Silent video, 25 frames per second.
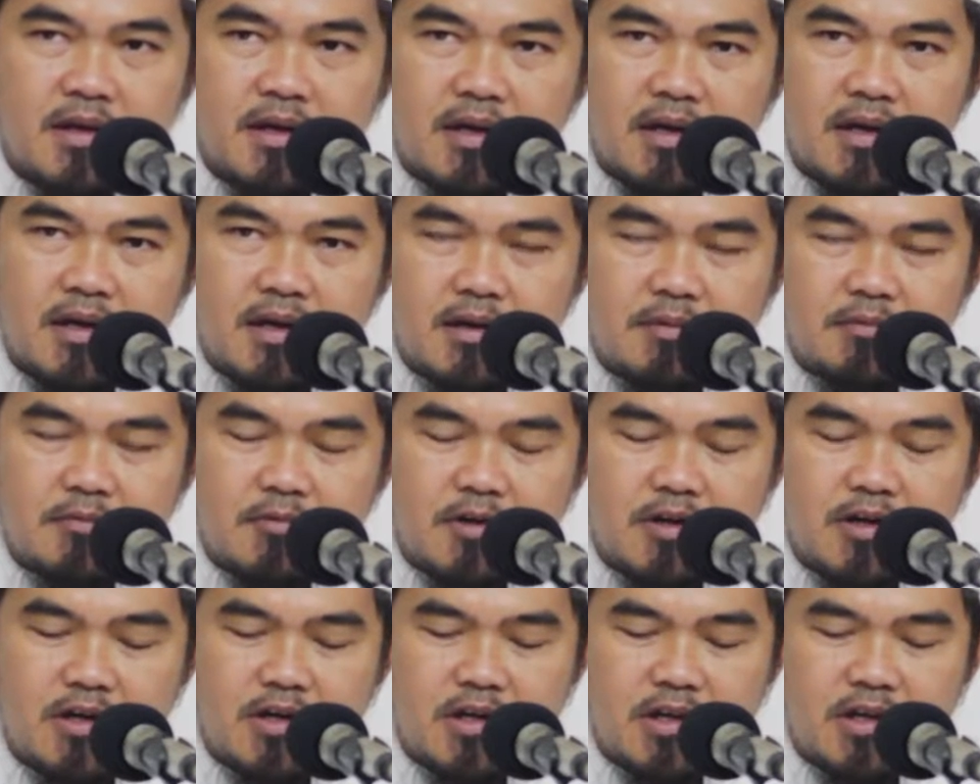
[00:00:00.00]

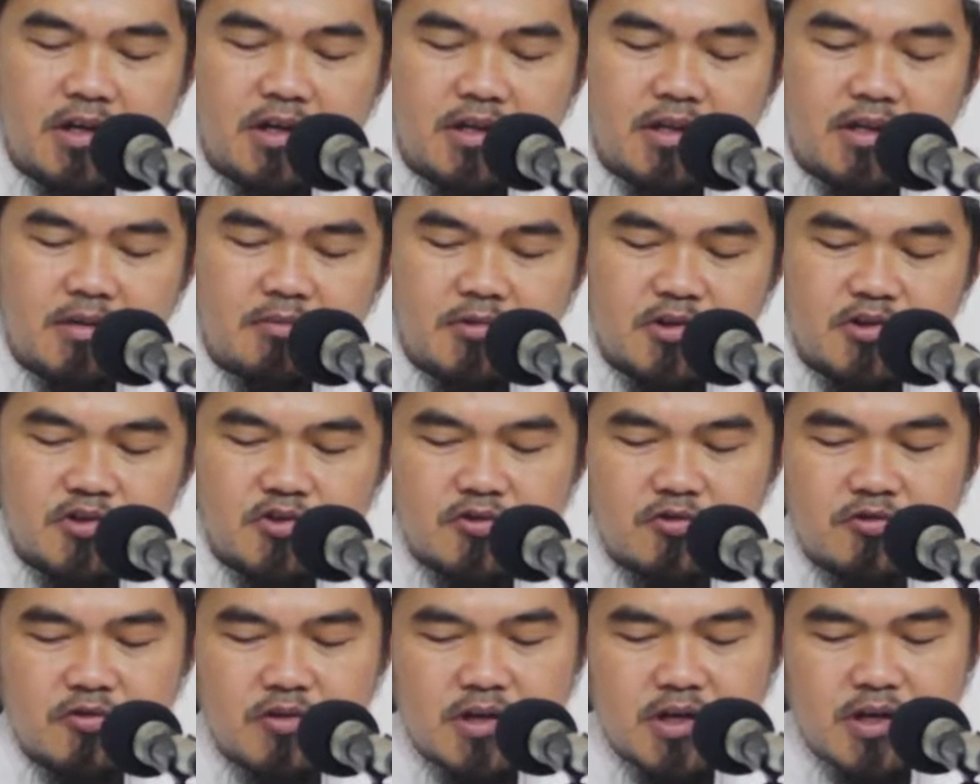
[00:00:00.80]
Alhamdulillah kita
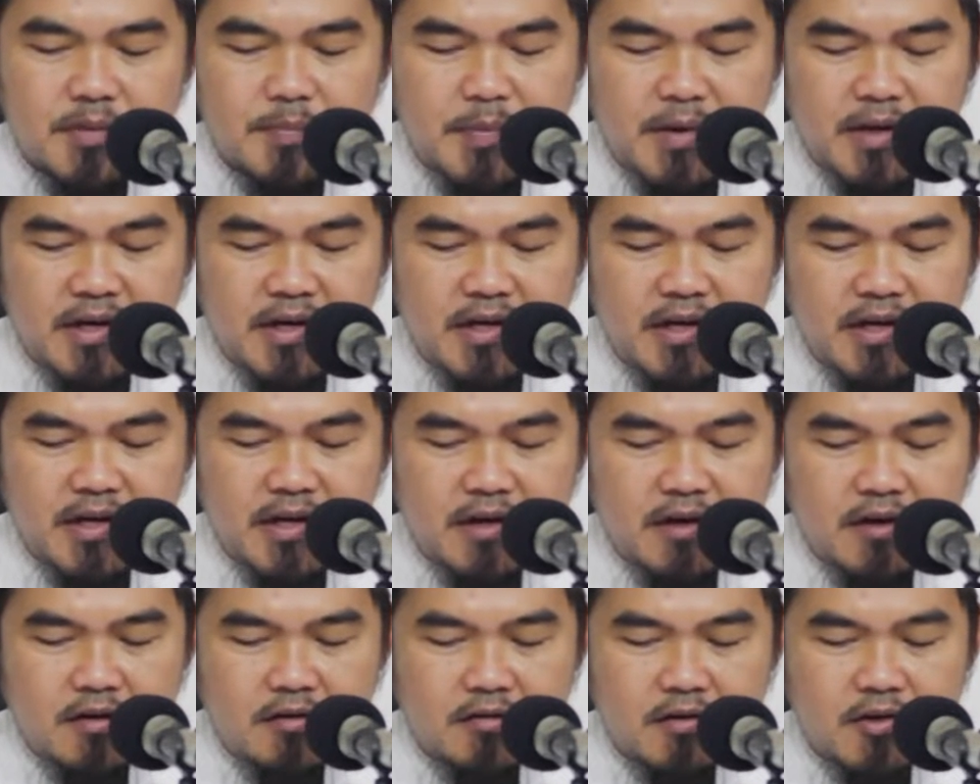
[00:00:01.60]
bersyukur
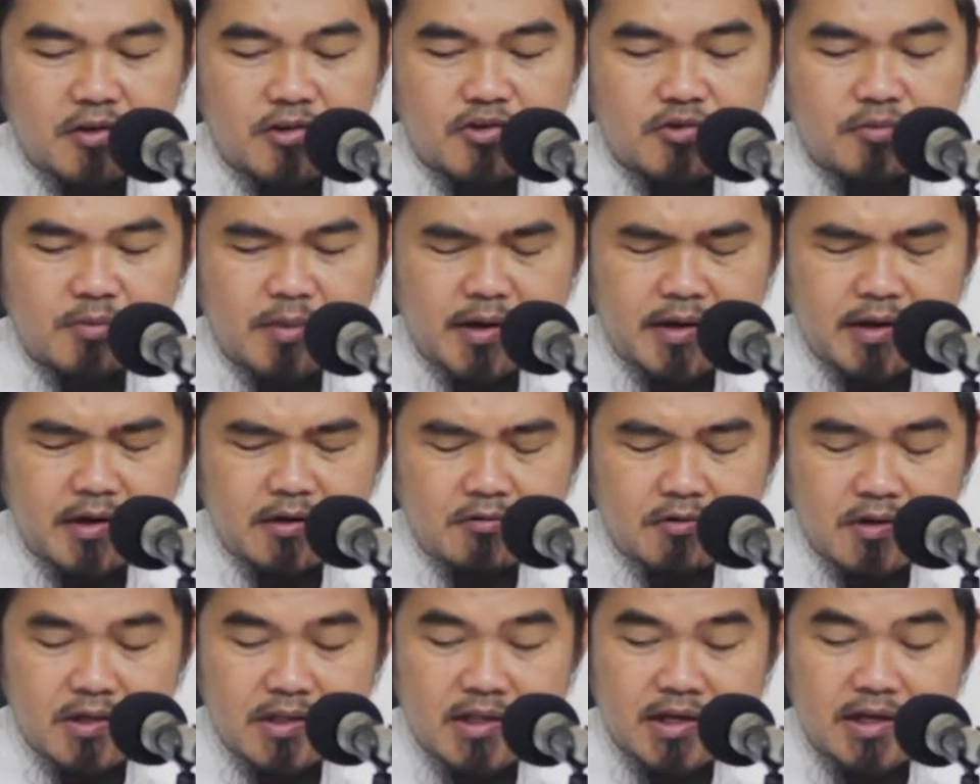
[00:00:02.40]
kepada Allah
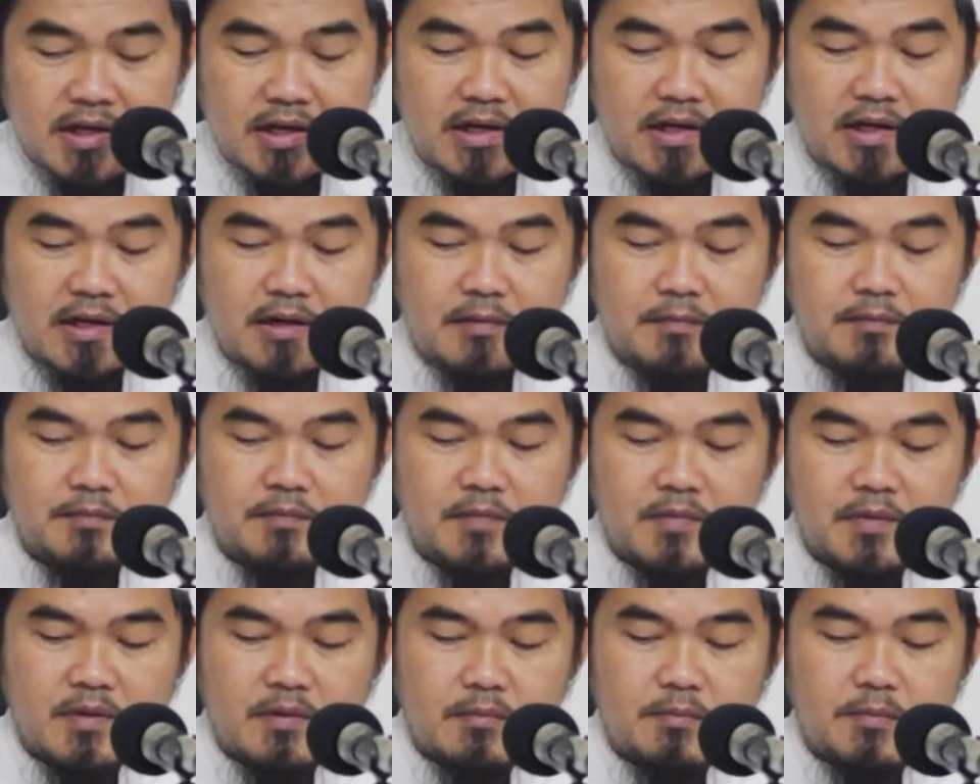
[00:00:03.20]
Subhanahu wa taala
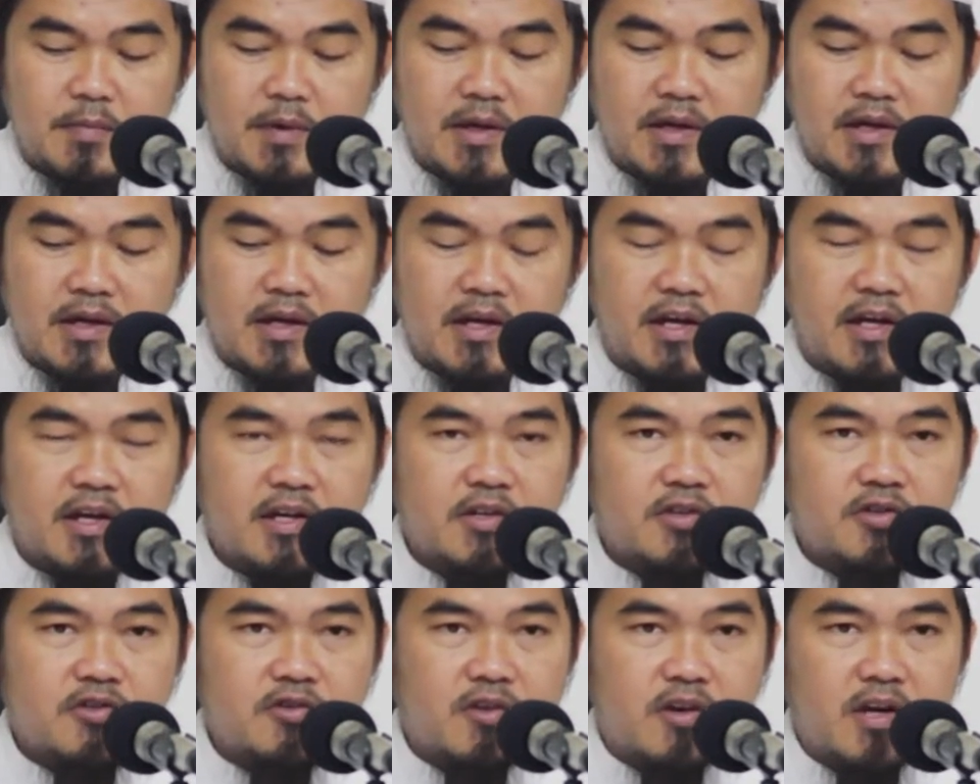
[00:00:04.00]

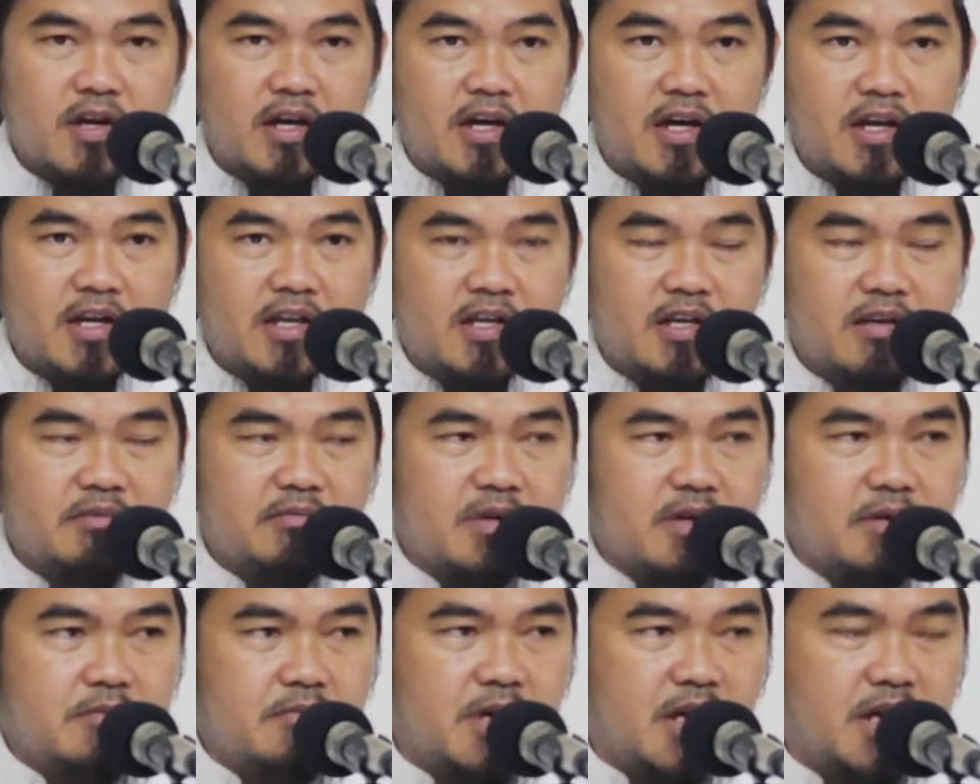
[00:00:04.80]
pada sore hari yang
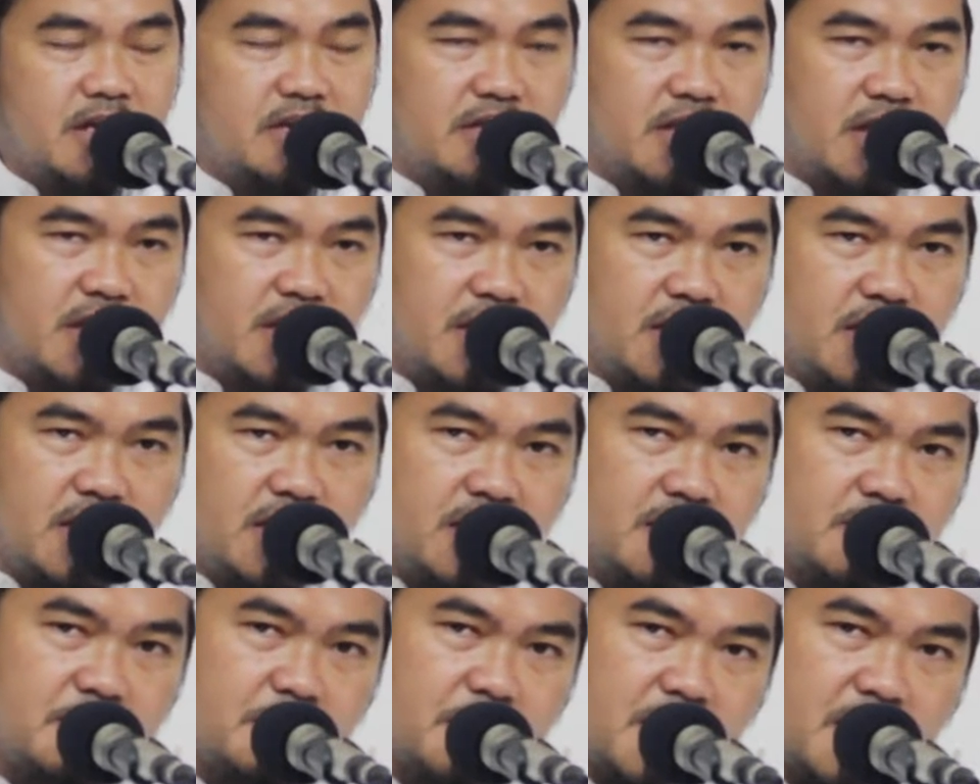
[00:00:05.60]
berbahagia
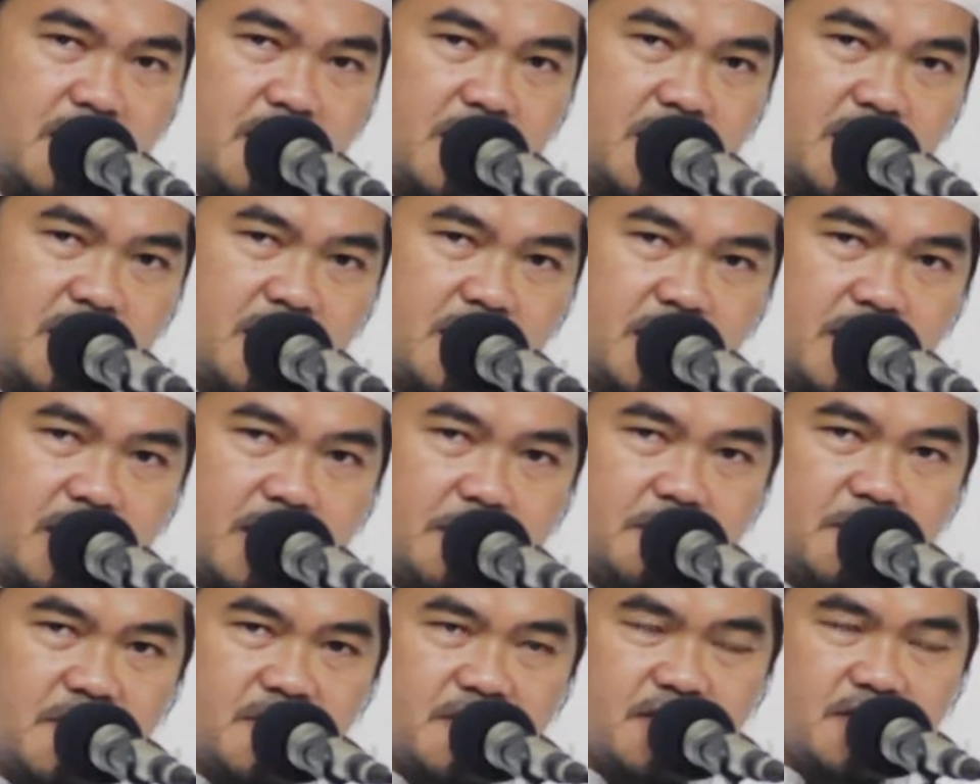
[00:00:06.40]
ini pada hari
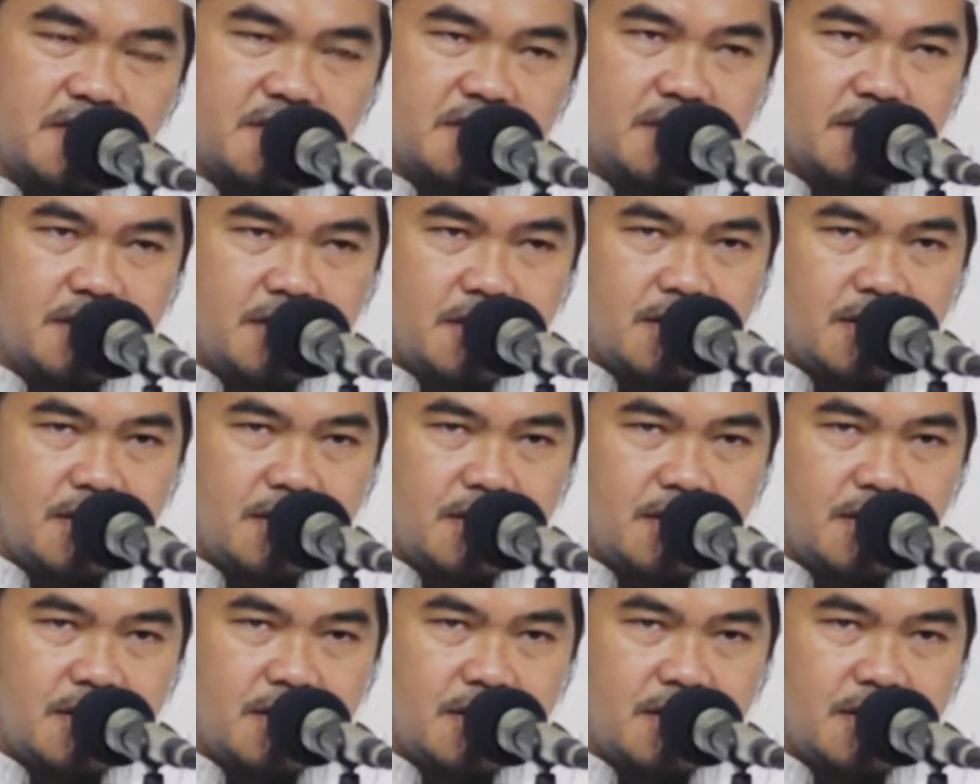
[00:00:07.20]
Kamis